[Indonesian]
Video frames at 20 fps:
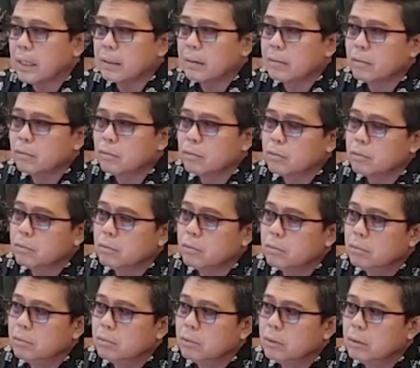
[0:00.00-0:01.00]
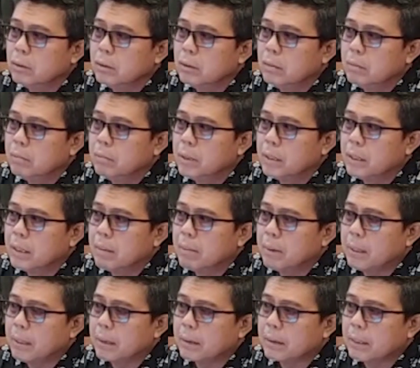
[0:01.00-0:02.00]
akan justru
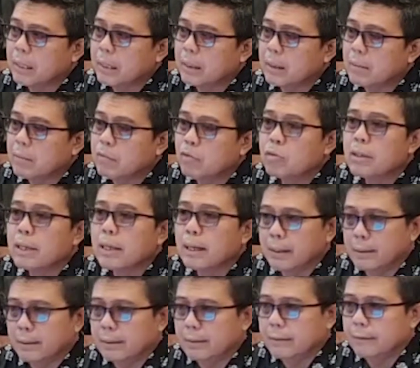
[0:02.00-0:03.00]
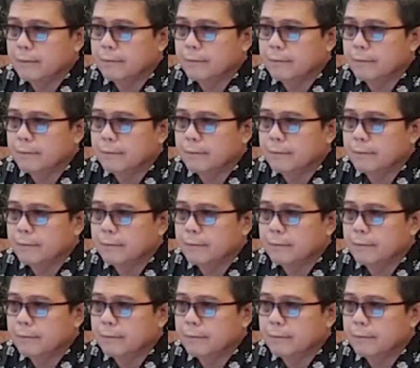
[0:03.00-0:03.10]
mendapatkan kemudahan.